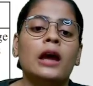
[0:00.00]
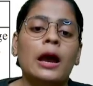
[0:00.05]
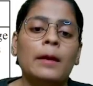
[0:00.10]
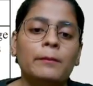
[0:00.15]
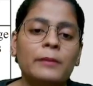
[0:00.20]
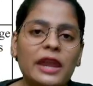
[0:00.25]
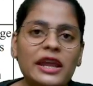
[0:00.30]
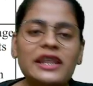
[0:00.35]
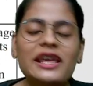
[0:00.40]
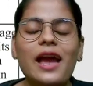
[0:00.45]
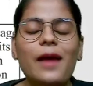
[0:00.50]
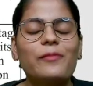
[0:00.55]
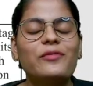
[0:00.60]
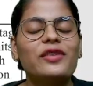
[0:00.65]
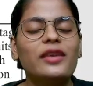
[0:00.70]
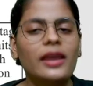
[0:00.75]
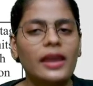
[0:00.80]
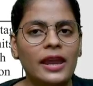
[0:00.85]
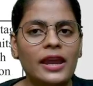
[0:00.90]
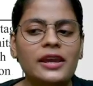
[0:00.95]
मेरी आपसे
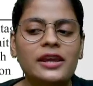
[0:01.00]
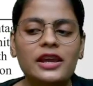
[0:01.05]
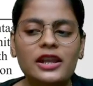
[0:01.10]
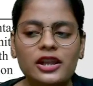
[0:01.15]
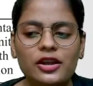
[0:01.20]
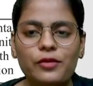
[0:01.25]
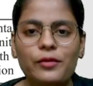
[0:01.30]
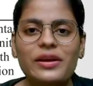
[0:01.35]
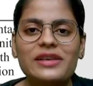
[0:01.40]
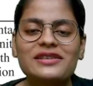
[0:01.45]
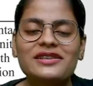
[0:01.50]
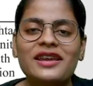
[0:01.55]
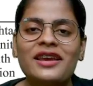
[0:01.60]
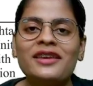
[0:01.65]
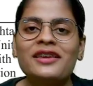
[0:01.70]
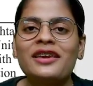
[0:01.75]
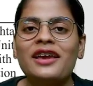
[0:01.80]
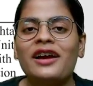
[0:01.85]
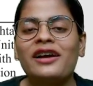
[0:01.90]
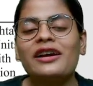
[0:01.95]
एक ही रिक्वेस्ट है
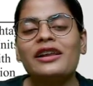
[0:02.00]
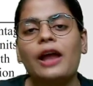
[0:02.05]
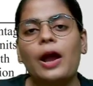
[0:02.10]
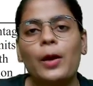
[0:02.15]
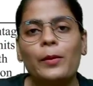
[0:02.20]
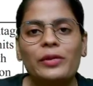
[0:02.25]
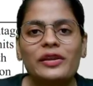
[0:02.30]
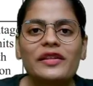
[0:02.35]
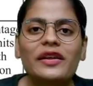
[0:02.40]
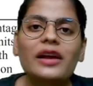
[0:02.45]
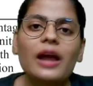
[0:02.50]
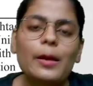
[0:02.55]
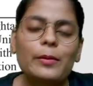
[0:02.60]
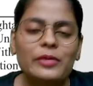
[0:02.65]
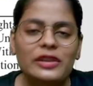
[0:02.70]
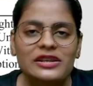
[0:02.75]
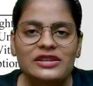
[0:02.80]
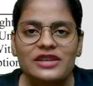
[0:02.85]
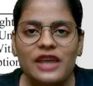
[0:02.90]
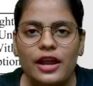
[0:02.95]
कि अगर अभी तक आपने
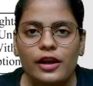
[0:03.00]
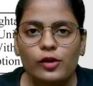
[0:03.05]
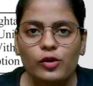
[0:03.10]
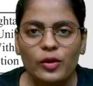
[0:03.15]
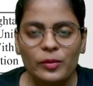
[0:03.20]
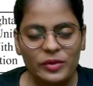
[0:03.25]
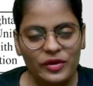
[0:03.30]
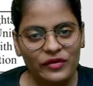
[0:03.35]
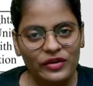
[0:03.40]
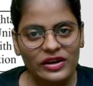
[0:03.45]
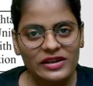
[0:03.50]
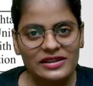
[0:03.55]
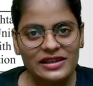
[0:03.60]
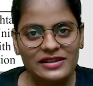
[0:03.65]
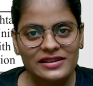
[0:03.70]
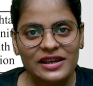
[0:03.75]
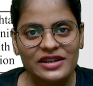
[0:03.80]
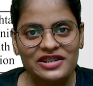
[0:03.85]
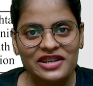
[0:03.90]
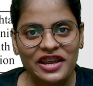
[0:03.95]
इस चैनल को अपने फ्रेंड्स के
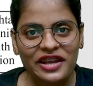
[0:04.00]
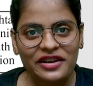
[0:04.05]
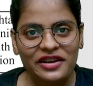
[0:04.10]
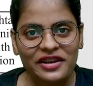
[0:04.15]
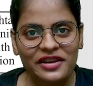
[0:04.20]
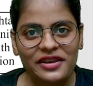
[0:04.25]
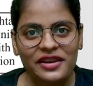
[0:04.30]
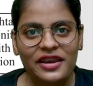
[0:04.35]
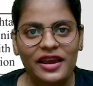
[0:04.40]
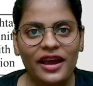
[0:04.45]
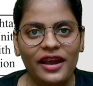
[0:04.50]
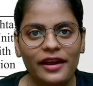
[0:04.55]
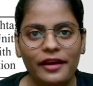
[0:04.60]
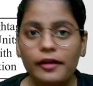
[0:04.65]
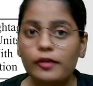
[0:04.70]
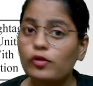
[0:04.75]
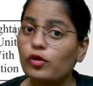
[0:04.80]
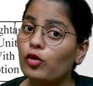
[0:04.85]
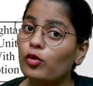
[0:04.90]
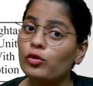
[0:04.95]
साथ शेयर नहीं किया है तो